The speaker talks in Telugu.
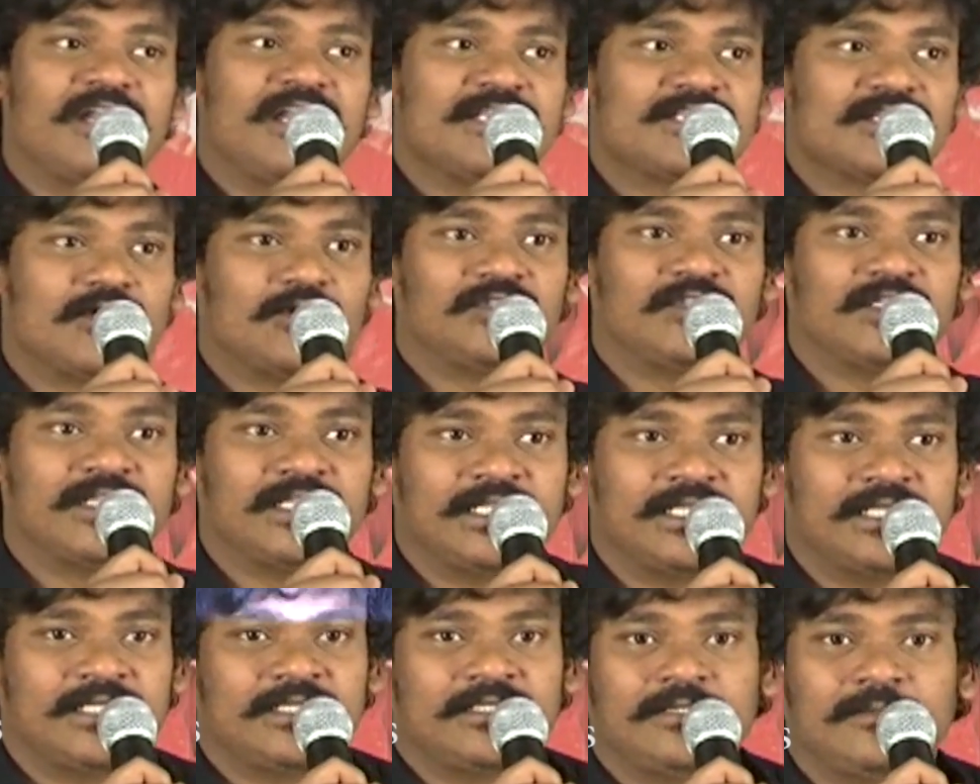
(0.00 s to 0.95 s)
రిలీజ్
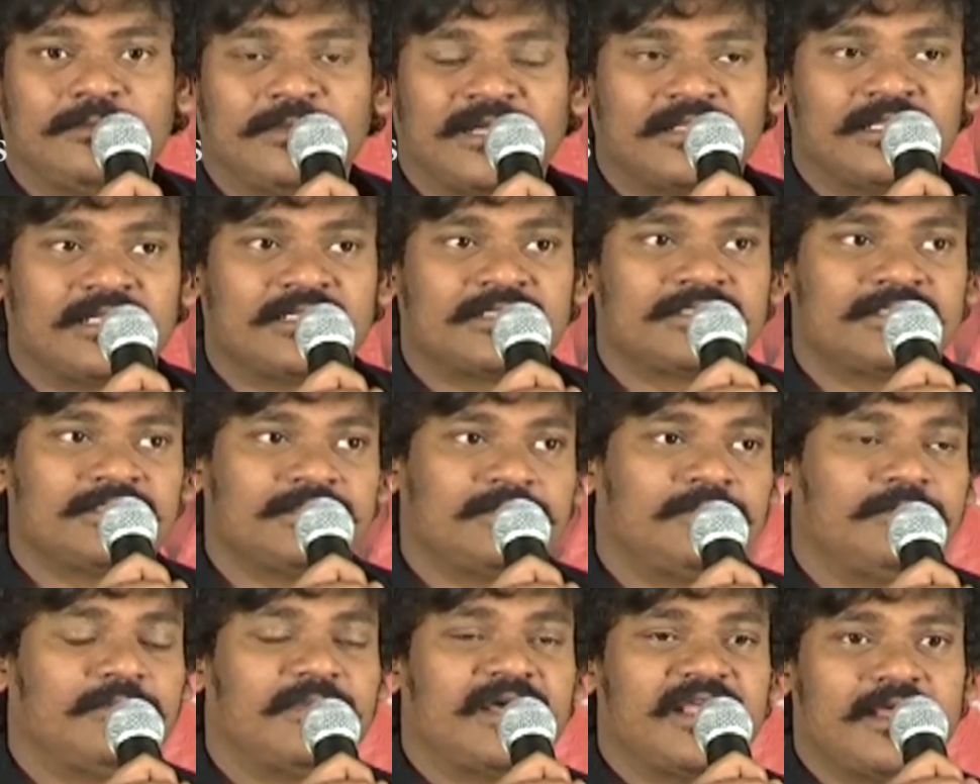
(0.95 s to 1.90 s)
అవుతుంది బ్రదర్స్
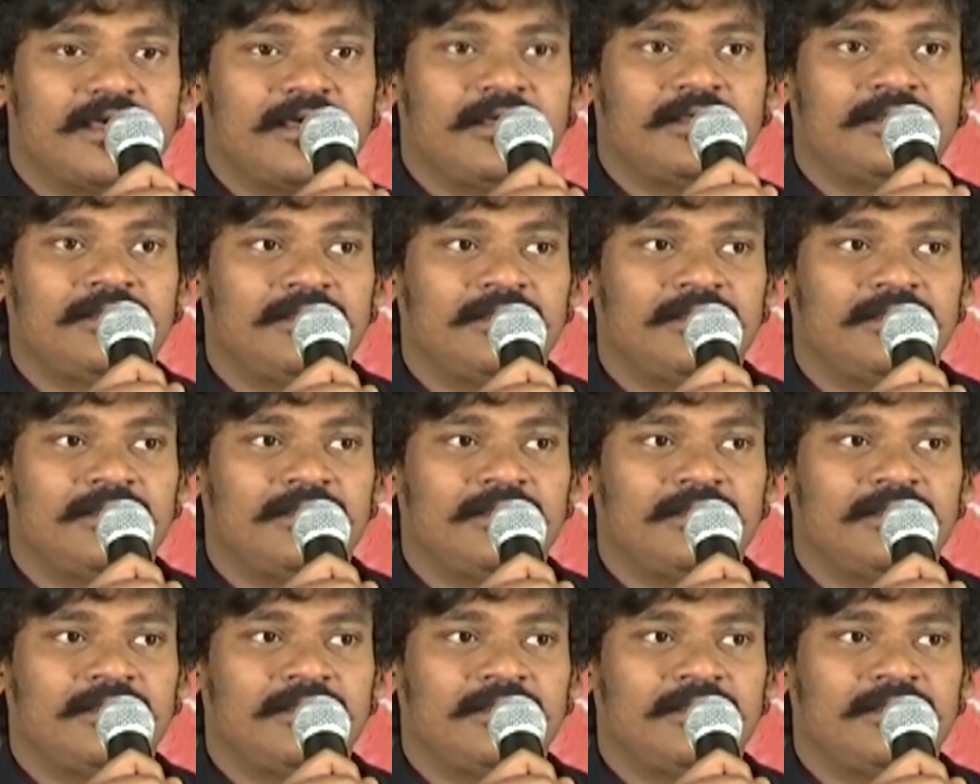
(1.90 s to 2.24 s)
భయ్య